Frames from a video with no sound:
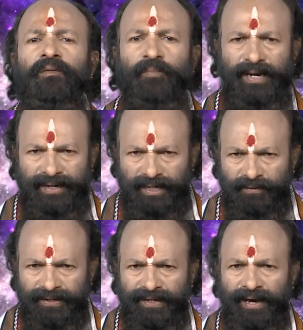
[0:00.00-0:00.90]
பிள்ளைங்கள்
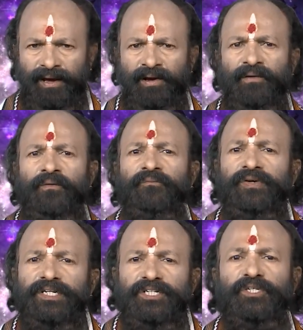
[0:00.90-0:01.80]
வழியில்
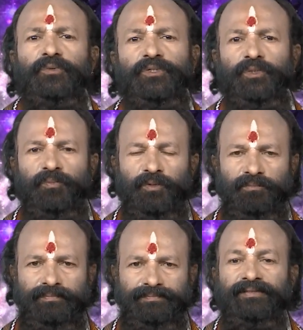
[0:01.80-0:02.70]
விட்டு கொடுத்து
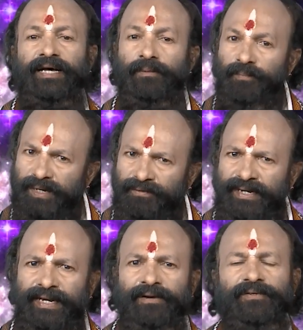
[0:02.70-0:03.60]
போகணும் நண்பர்
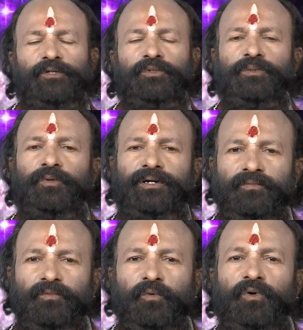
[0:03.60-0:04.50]
வழியிலையும் விட்டு கொடுத்து போங்க
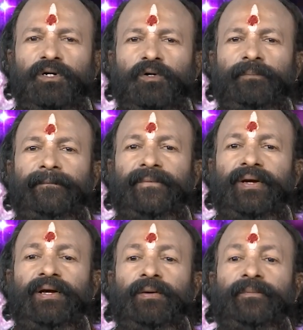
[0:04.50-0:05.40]
உங்களுக்கு
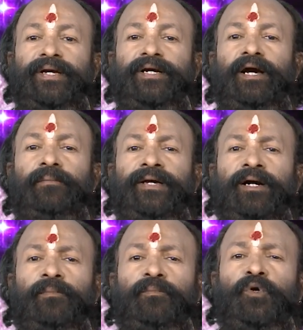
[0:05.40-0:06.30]
மிக
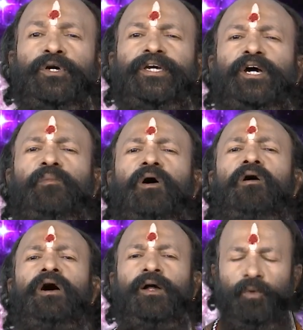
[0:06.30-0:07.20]
மிக
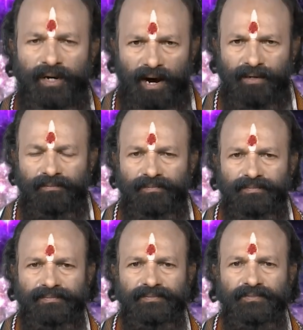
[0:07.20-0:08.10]
முக்கியமான ஒரு ஆள்
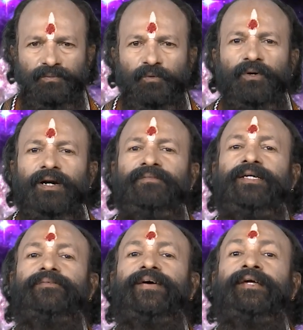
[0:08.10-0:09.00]
உங்களை
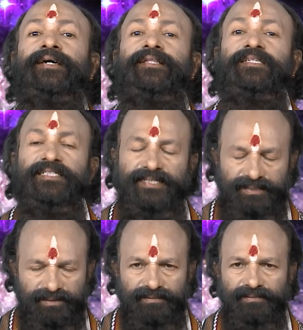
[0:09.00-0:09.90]
விட்டு விலகிறதுக்கு
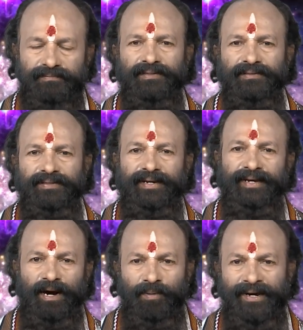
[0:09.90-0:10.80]
சேர்த்து இருக்குது நீங்கள்
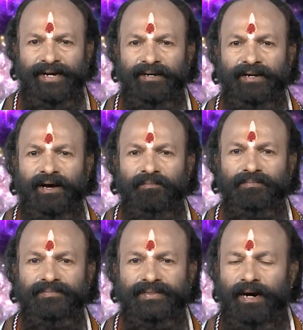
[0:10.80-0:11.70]
வியாபாரியாக இருக்கலாம்
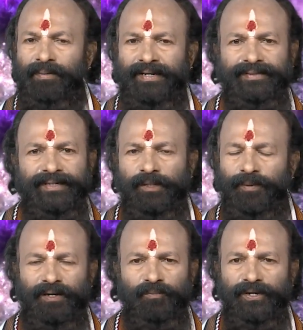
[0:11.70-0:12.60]
வியாபாரத்தை
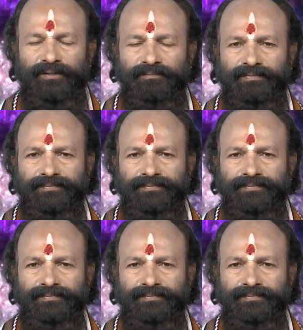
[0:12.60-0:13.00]
எதிர்பார்க்க முடியாது